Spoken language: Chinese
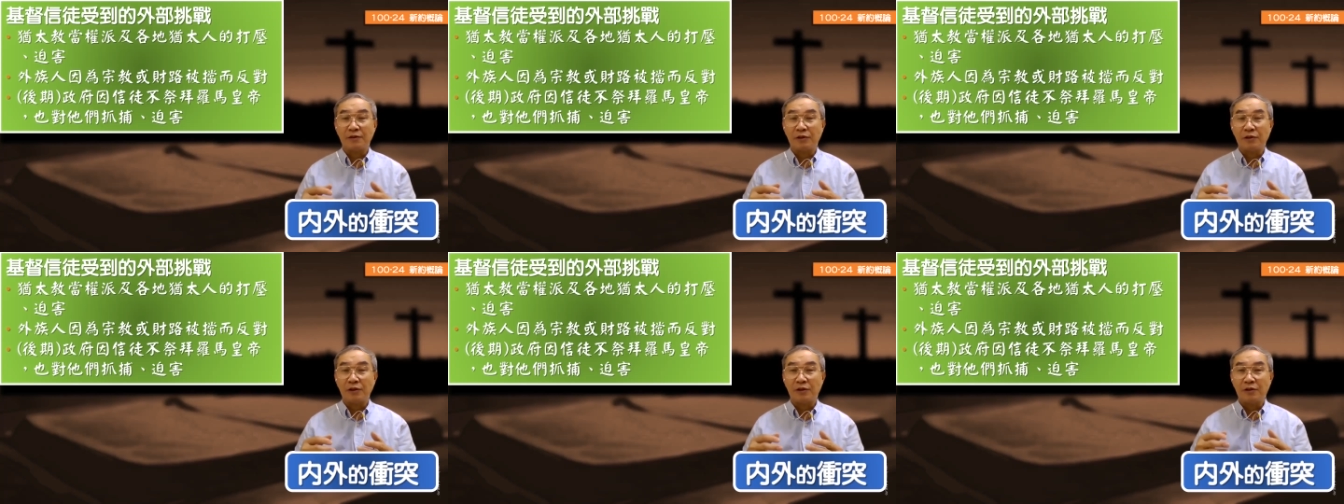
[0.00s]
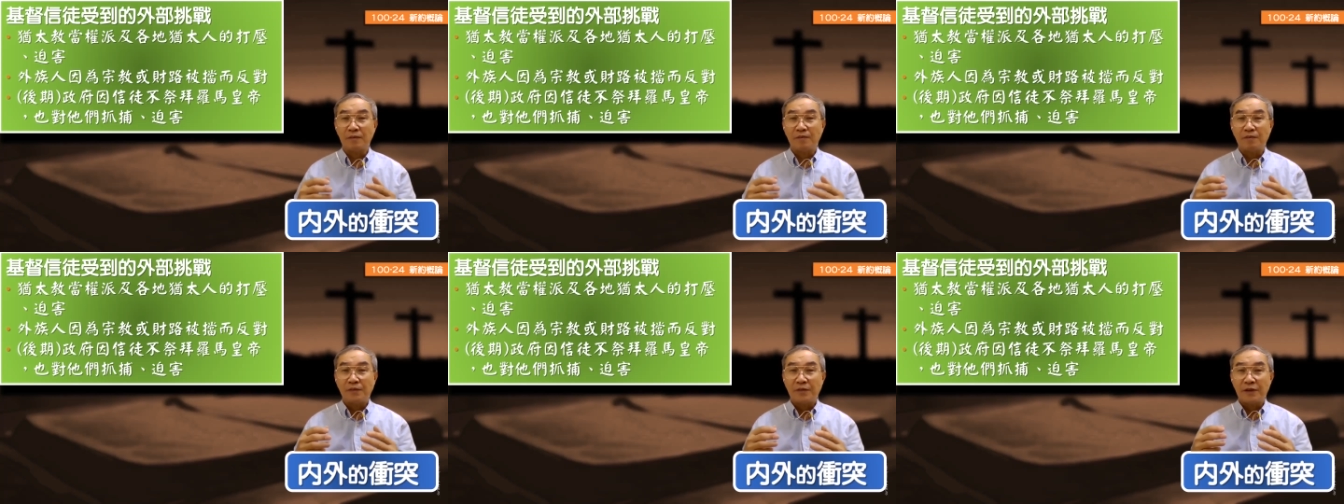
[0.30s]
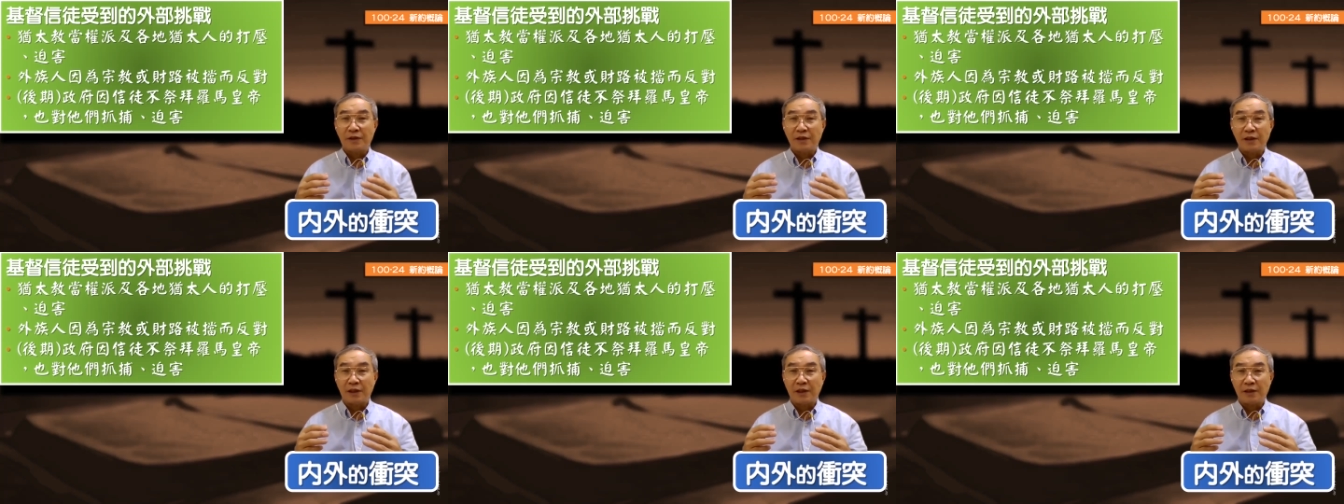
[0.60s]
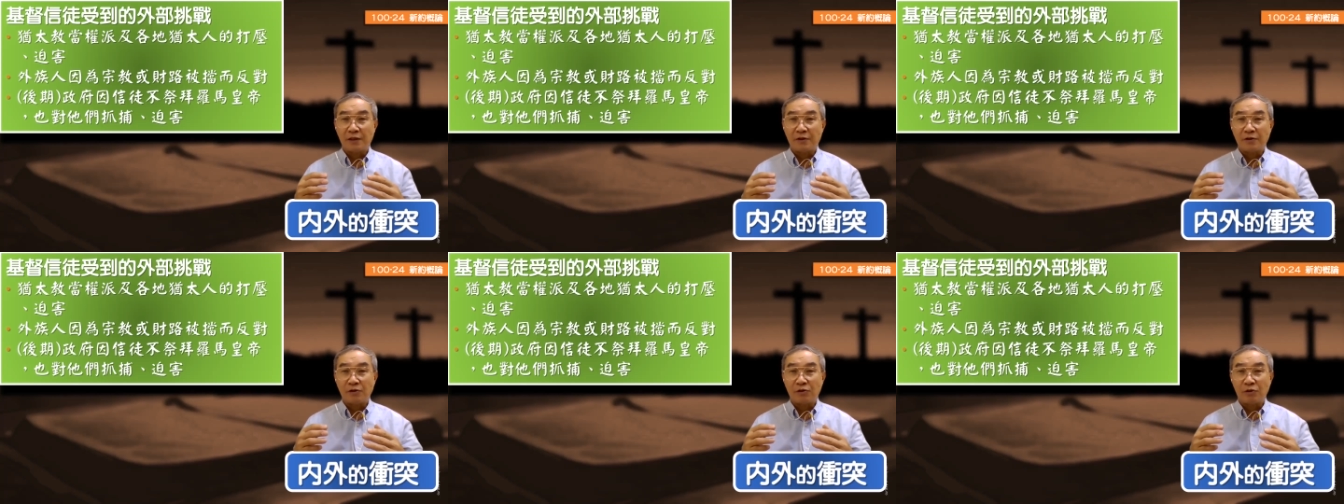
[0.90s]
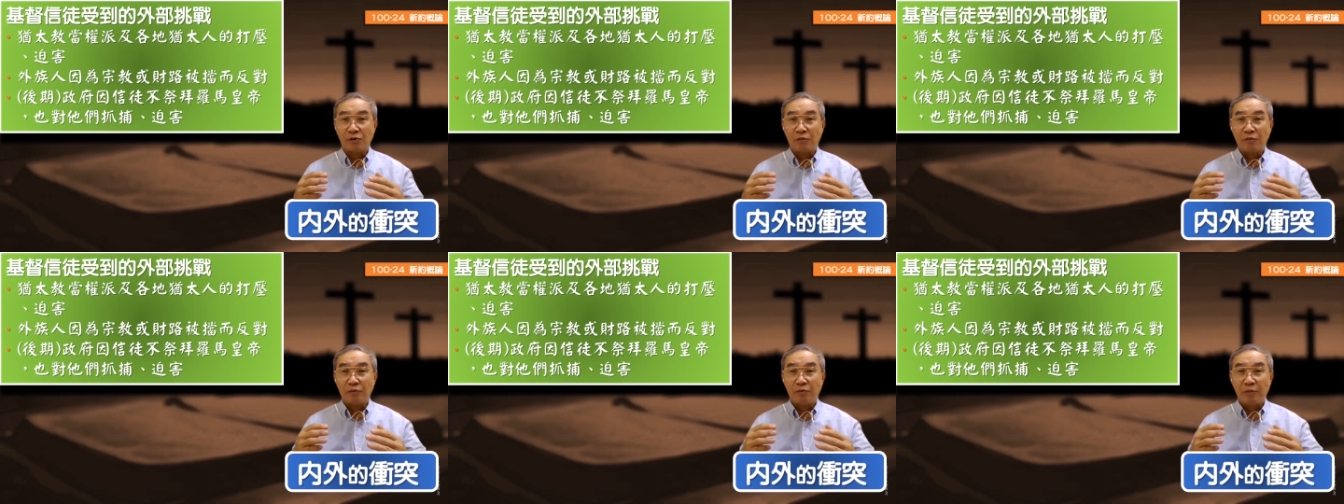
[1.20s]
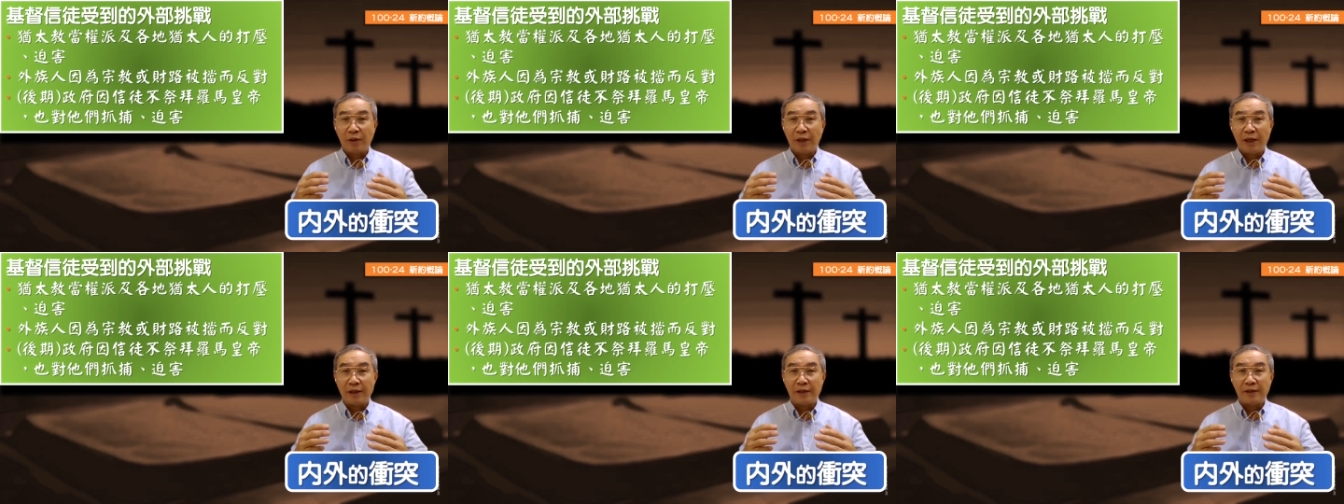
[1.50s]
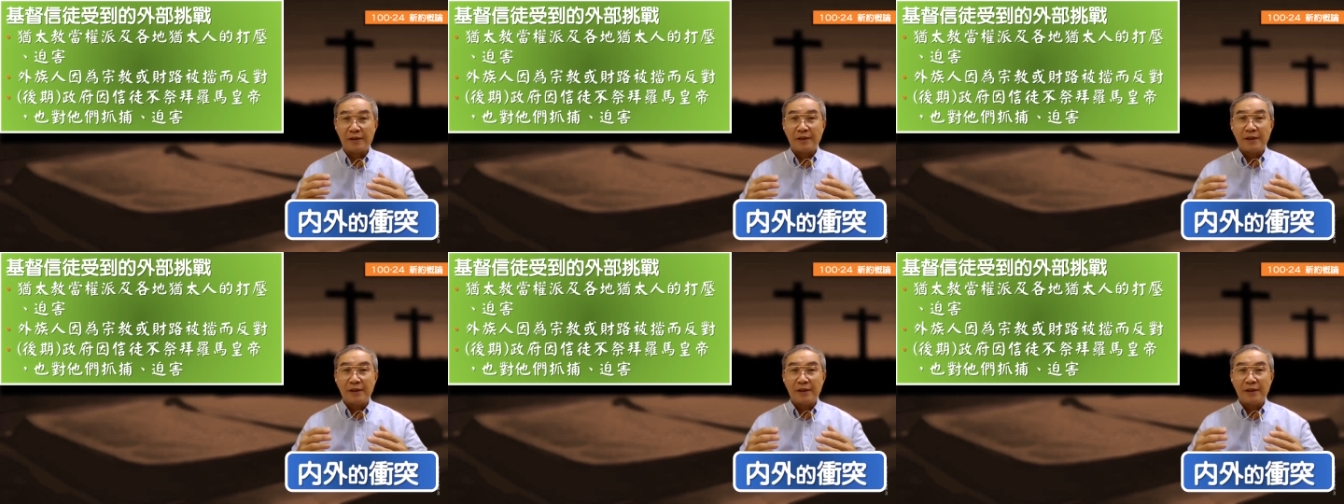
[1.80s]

对啊宗派。